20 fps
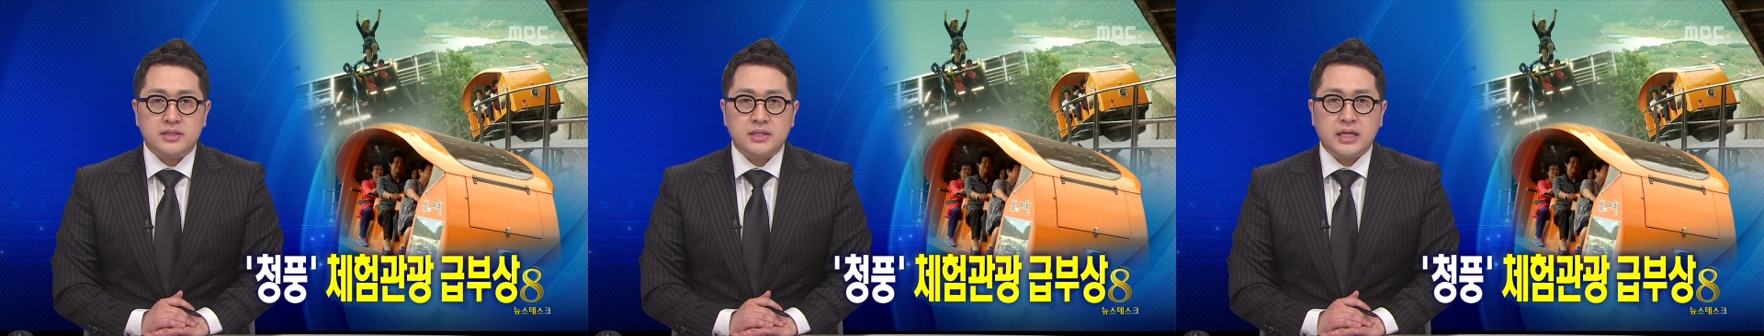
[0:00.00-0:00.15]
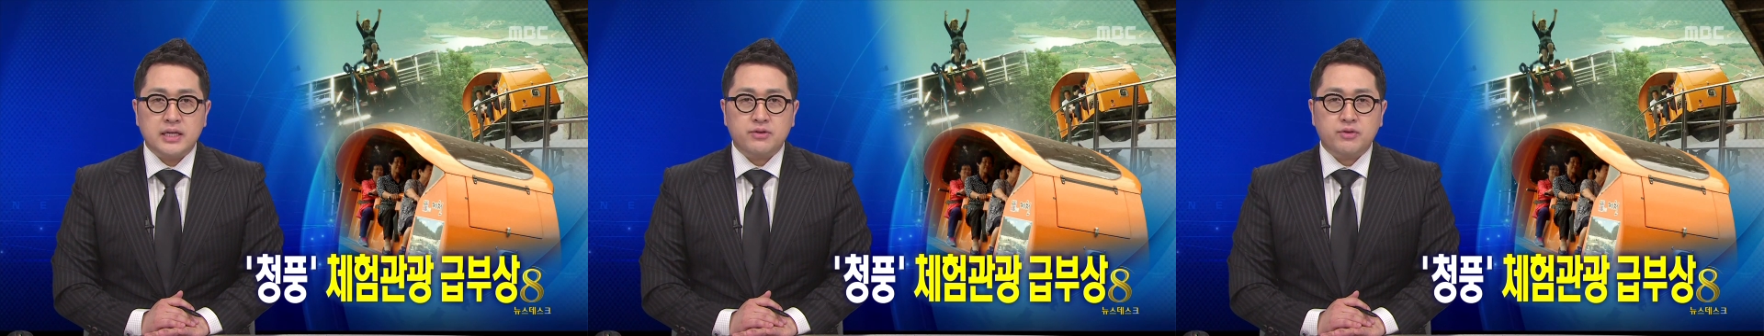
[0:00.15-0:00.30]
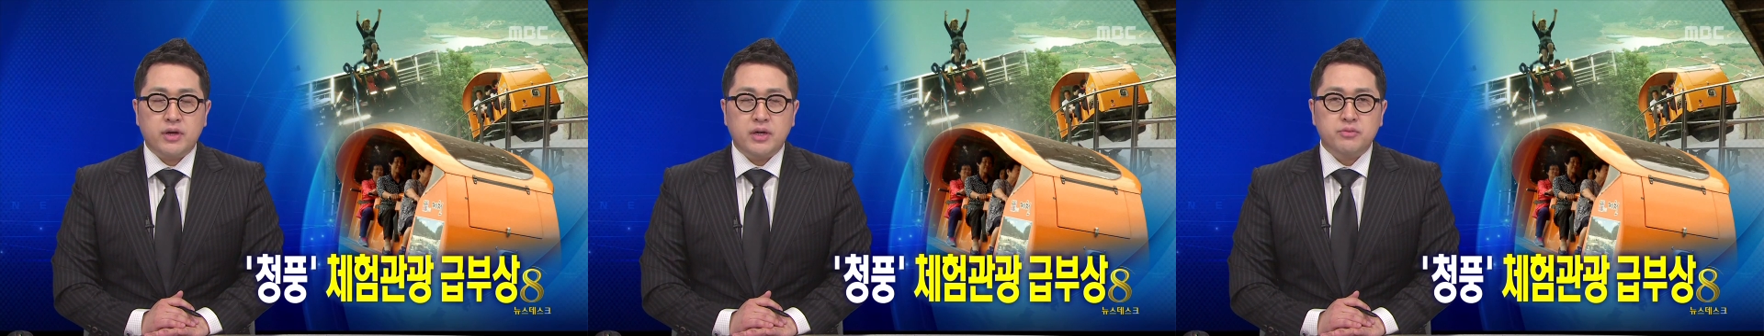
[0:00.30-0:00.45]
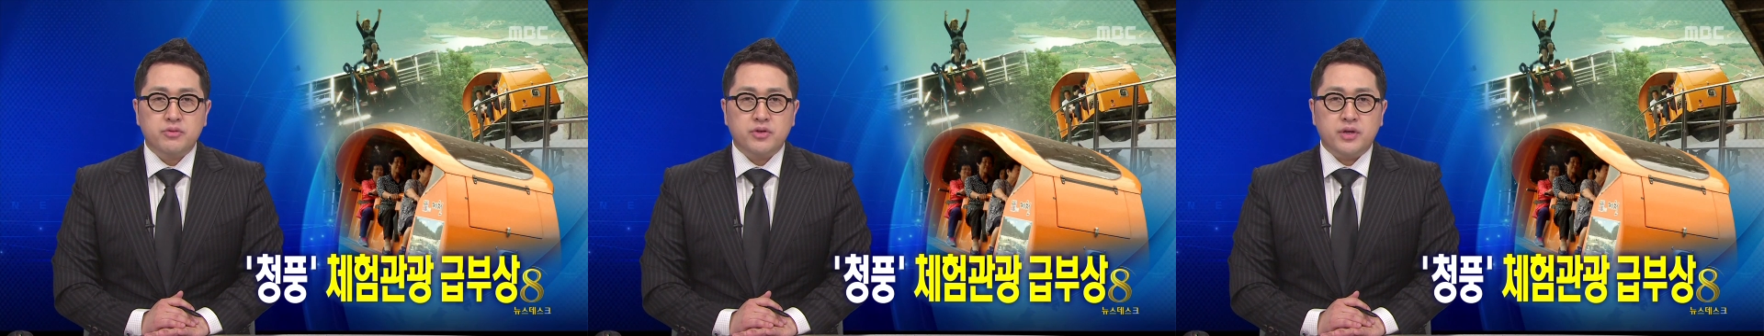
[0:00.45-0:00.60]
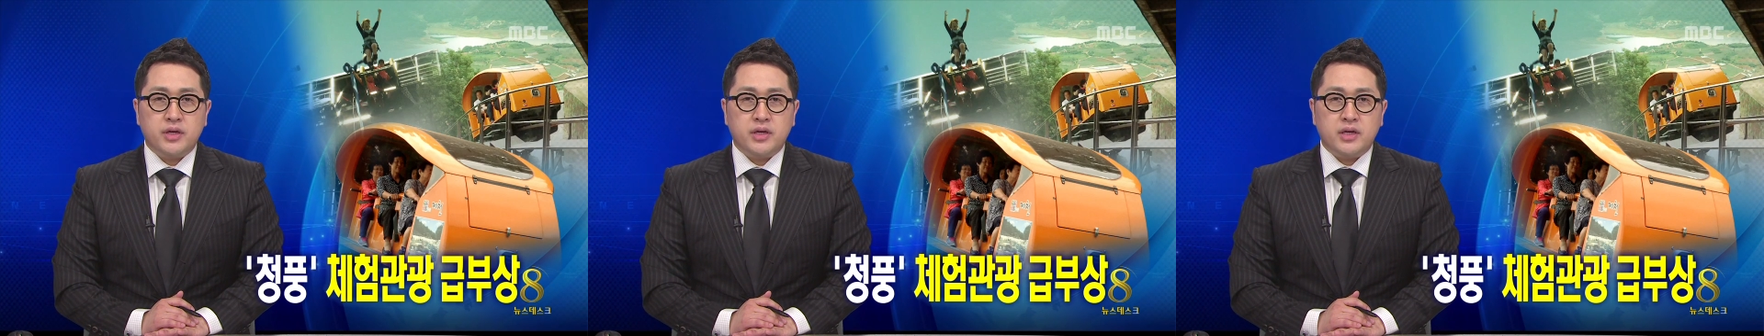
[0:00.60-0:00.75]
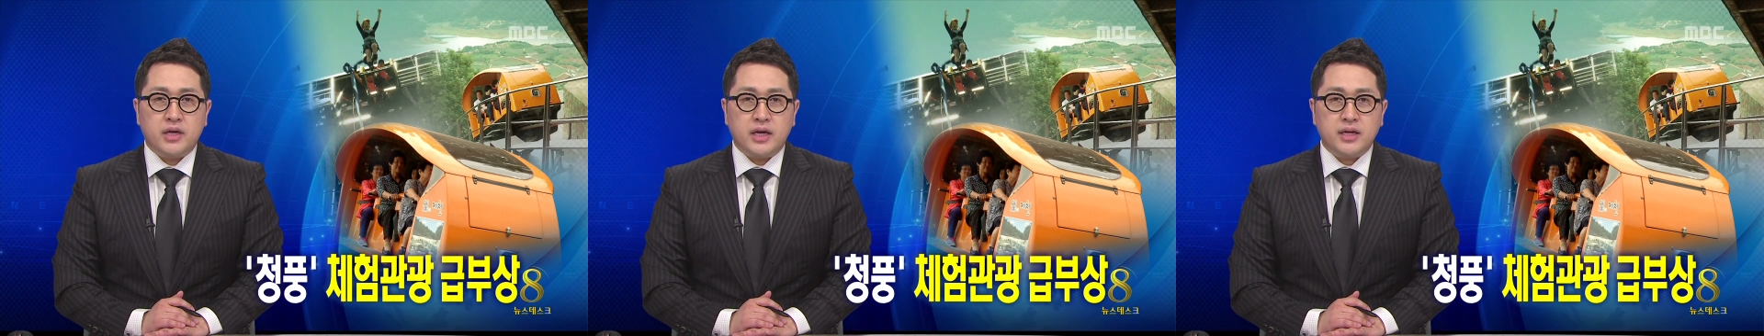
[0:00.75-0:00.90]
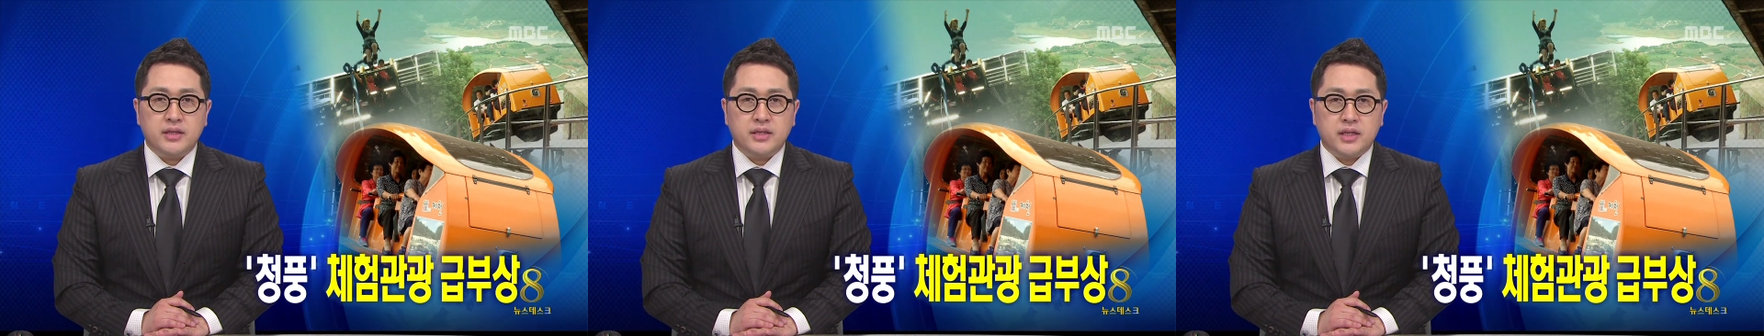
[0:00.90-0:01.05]
산과
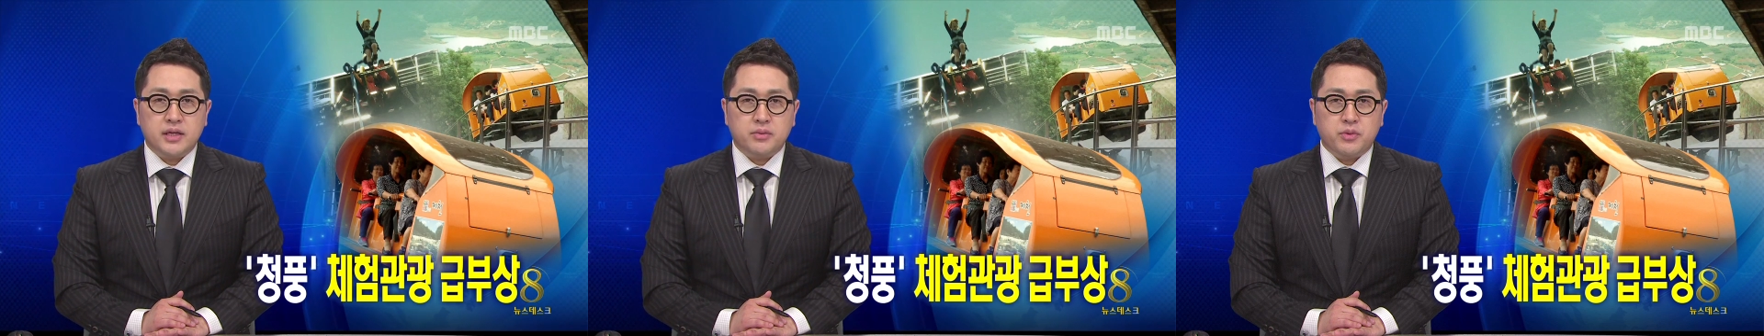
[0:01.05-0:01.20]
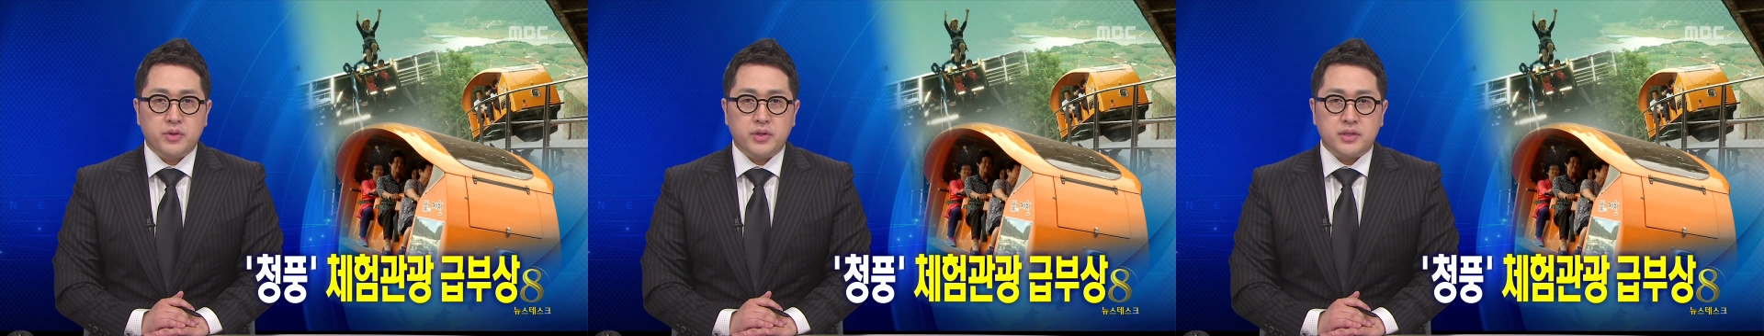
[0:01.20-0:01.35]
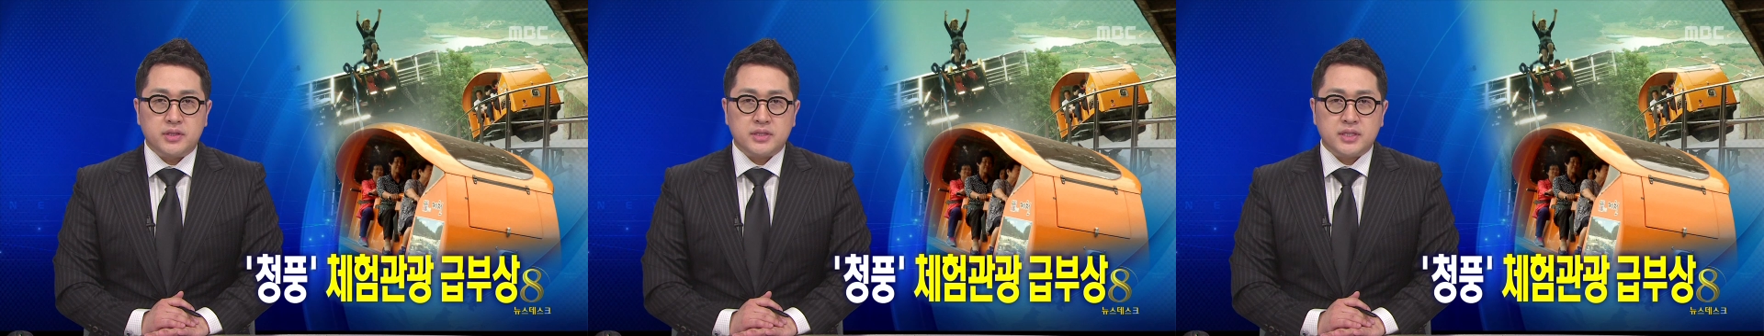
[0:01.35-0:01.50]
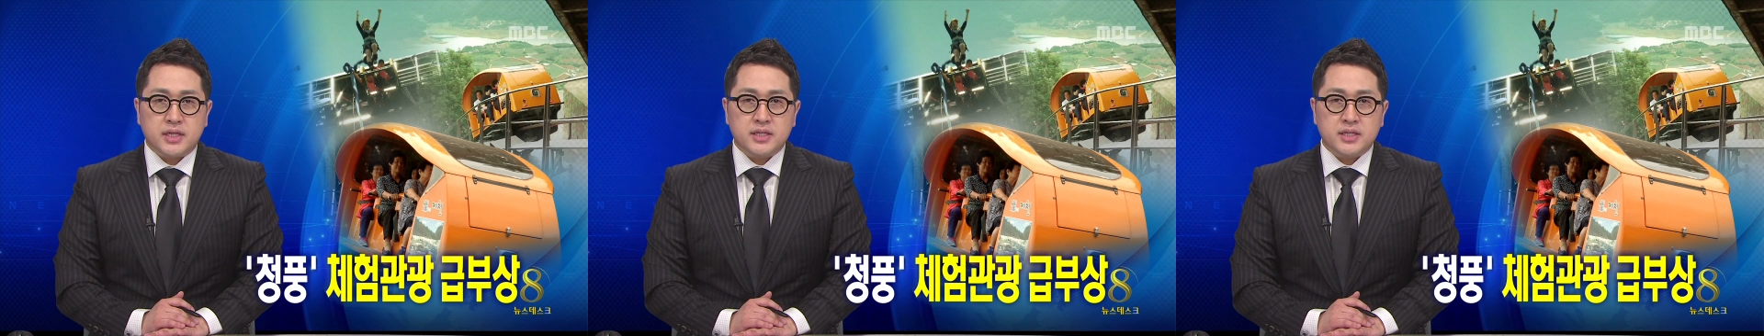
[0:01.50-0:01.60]
물이 한데 모인